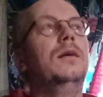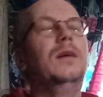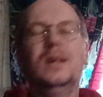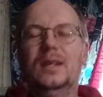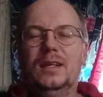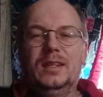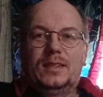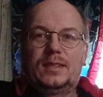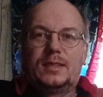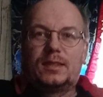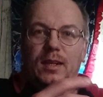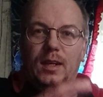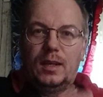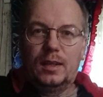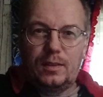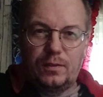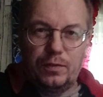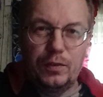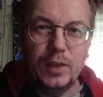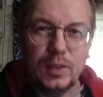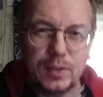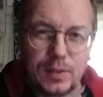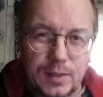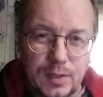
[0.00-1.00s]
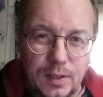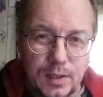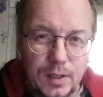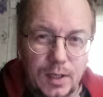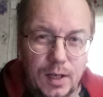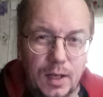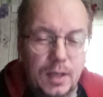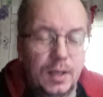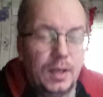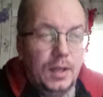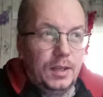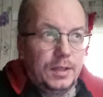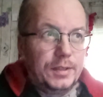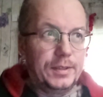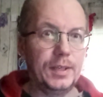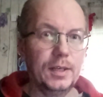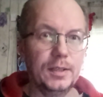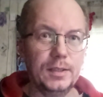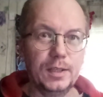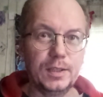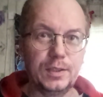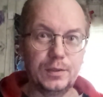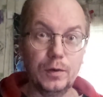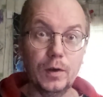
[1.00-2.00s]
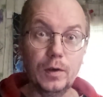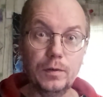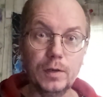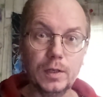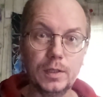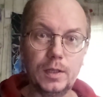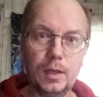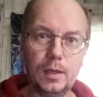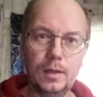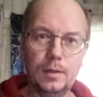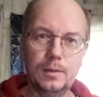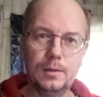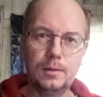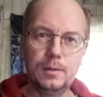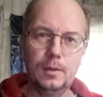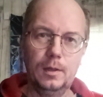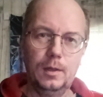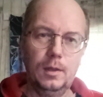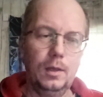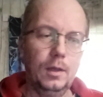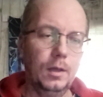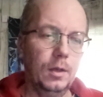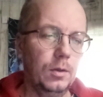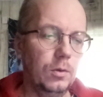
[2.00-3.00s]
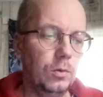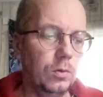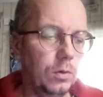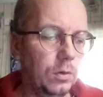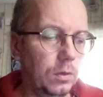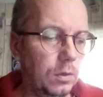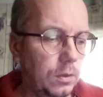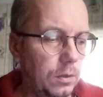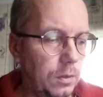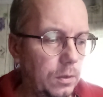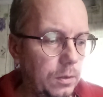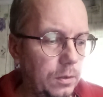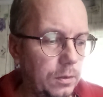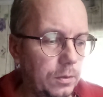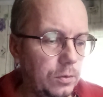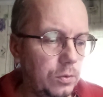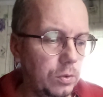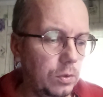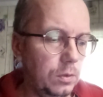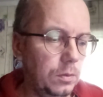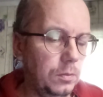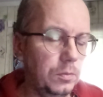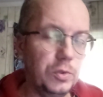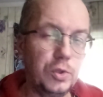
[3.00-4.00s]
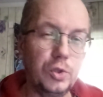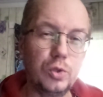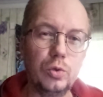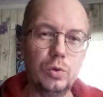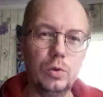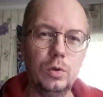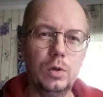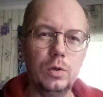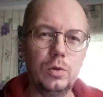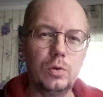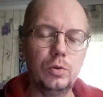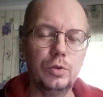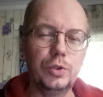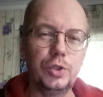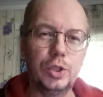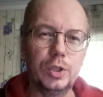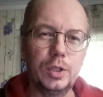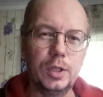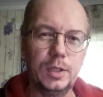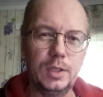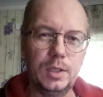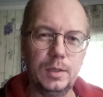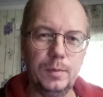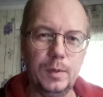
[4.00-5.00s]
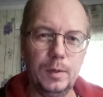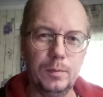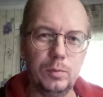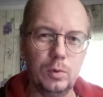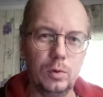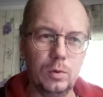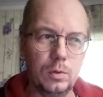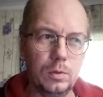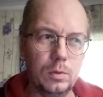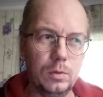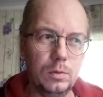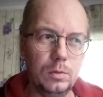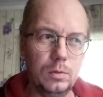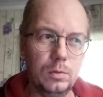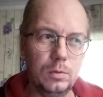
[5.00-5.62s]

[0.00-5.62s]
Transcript: и, соответственно, делать выводы о том, что хочет от тебя Бог.